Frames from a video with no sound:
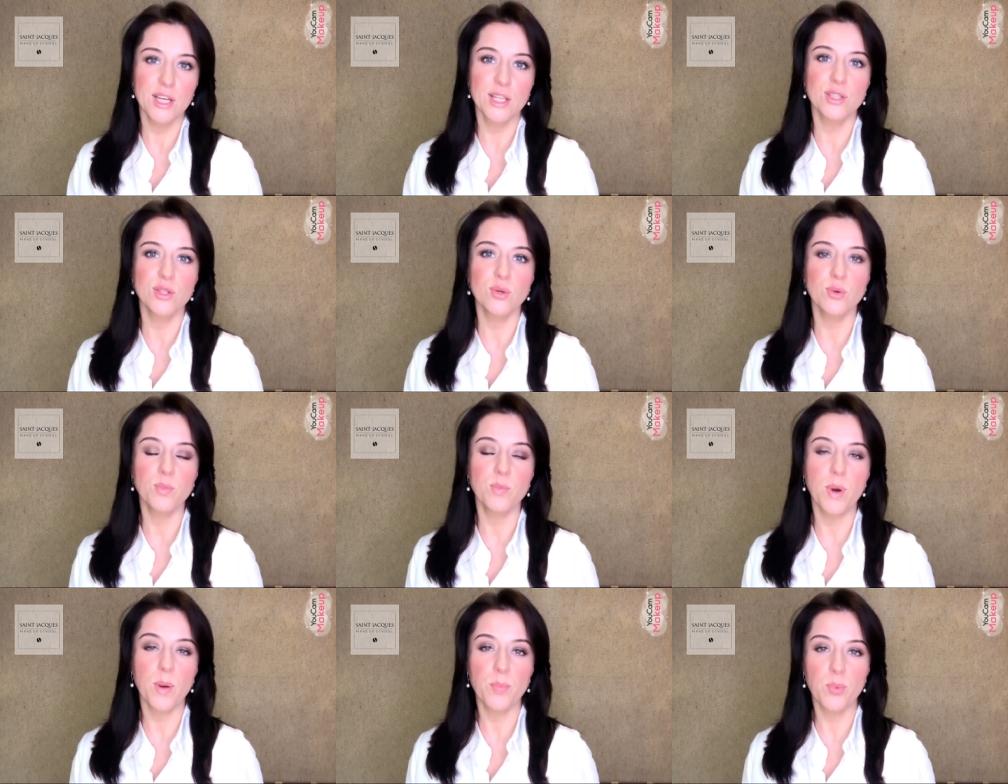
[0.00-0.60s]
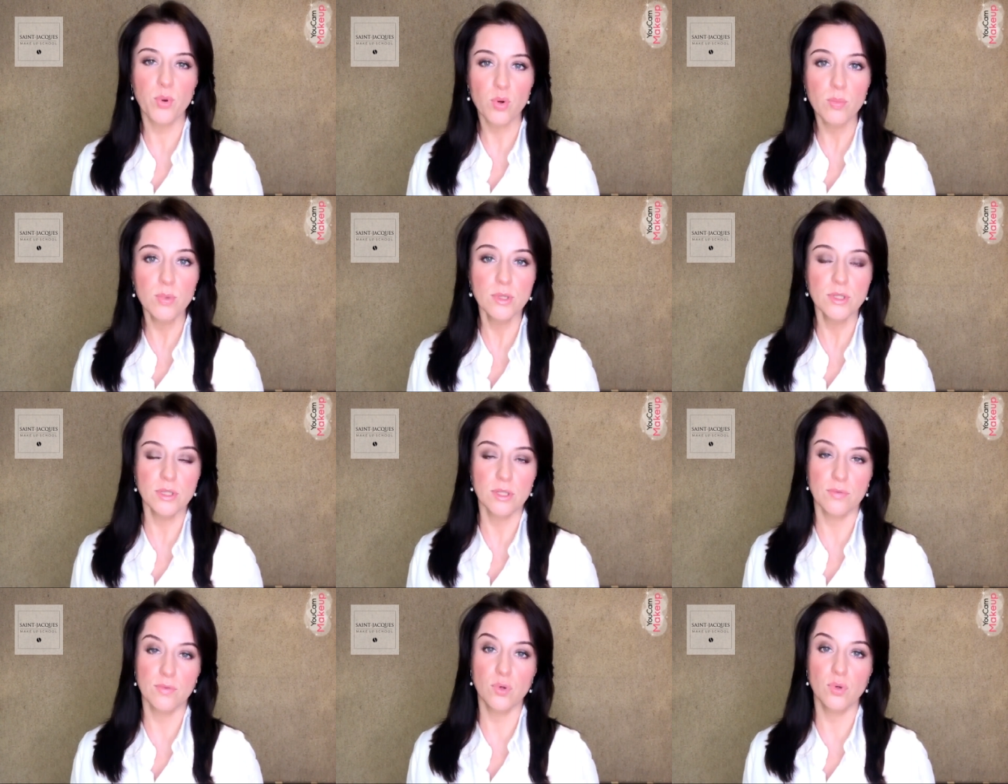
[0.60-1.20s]
то
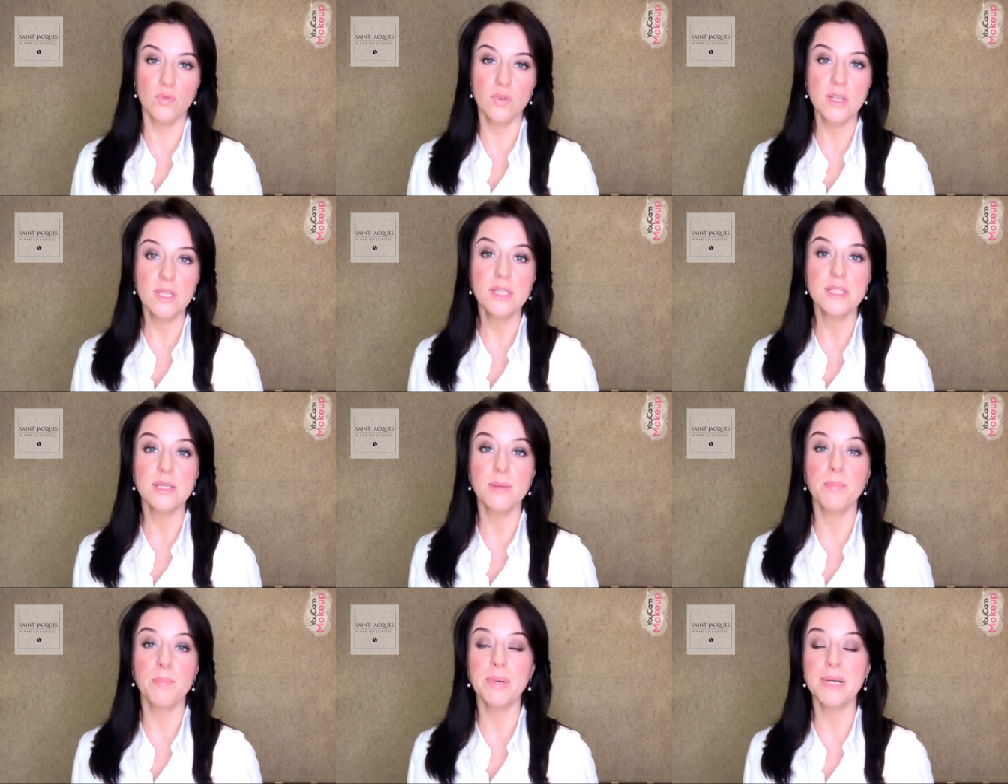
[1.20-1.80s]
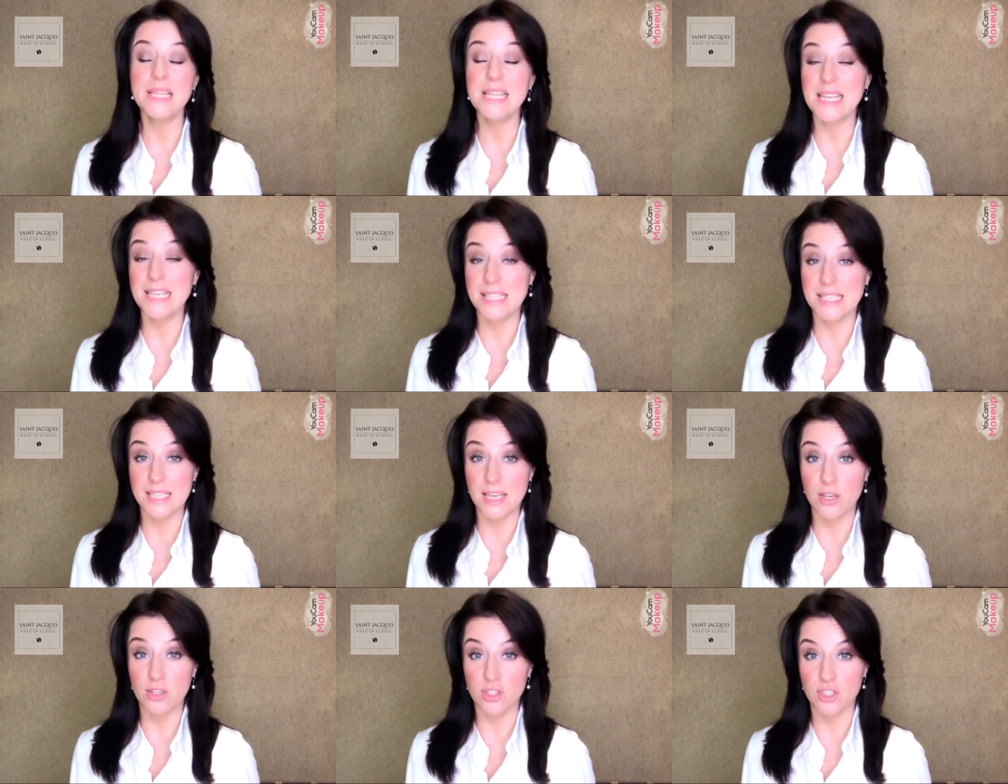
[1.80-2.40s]
попробуйте, вы увидите
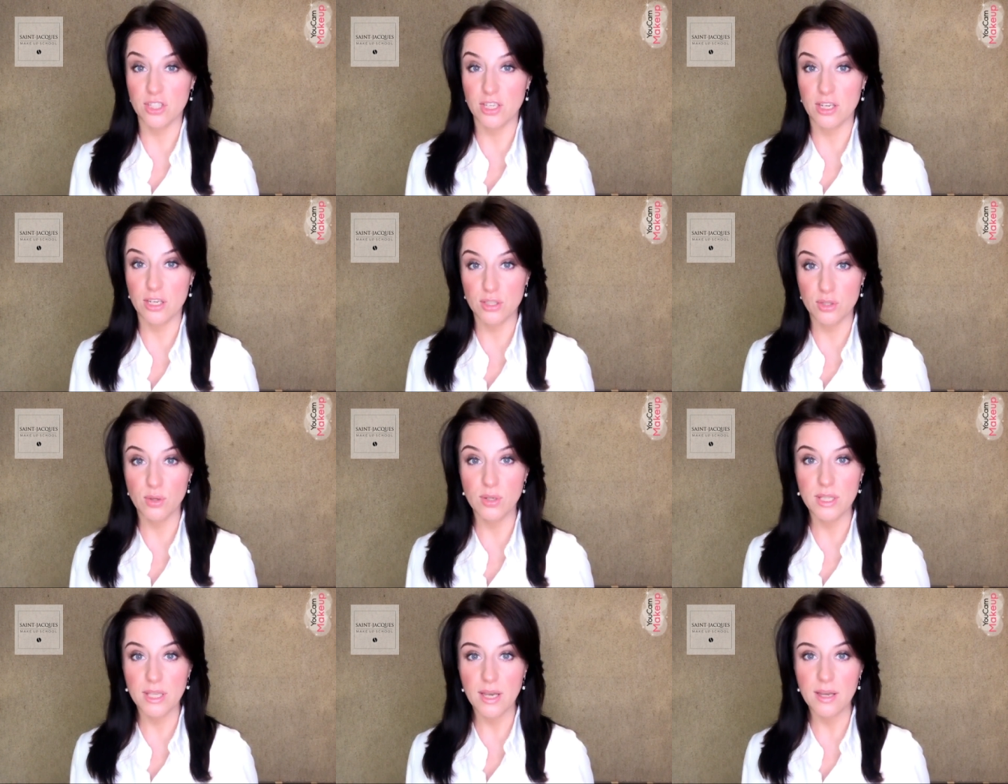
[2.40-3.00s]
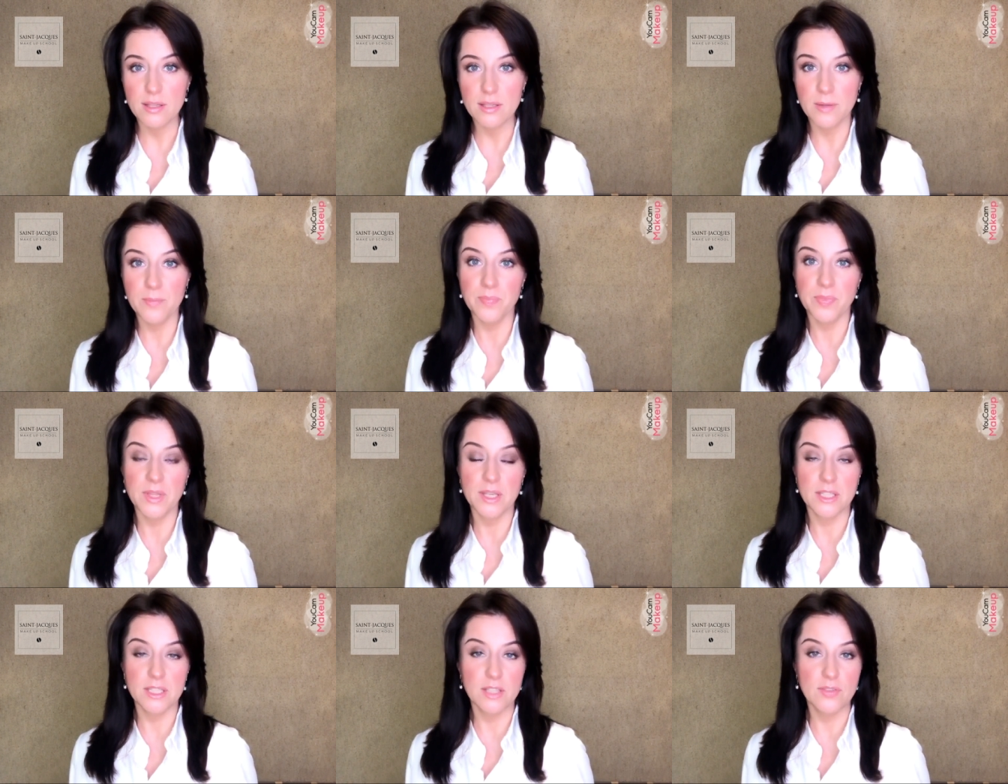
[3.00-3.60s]
потрясающий результат,
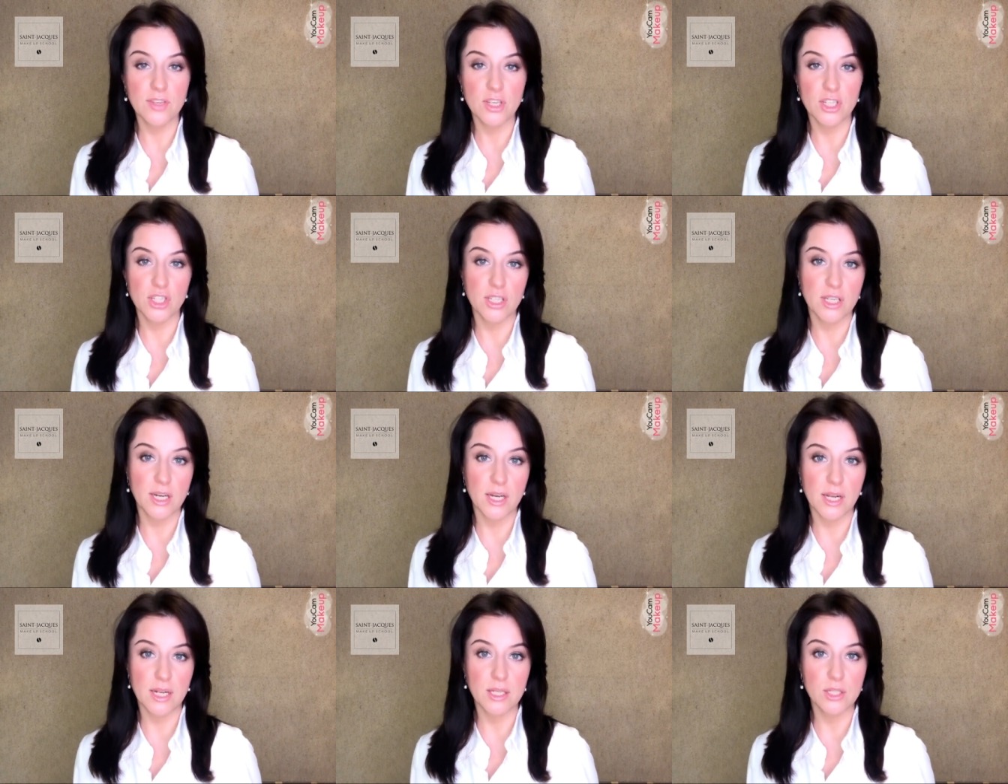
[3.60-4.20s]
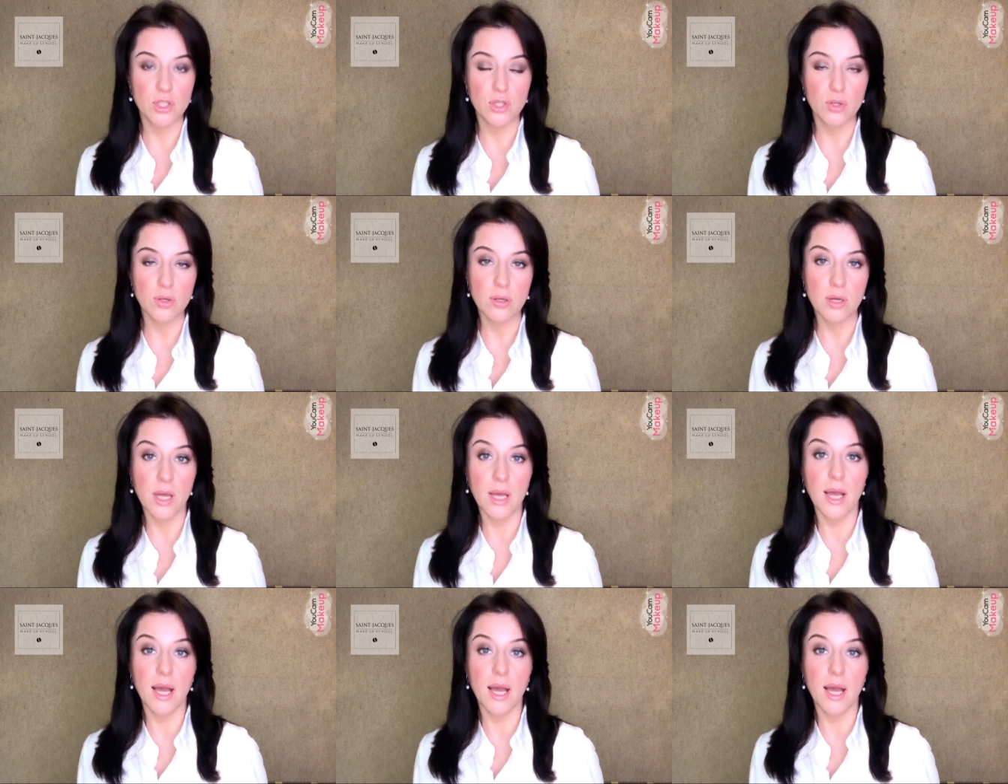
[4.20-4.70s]
свеженькое лицо.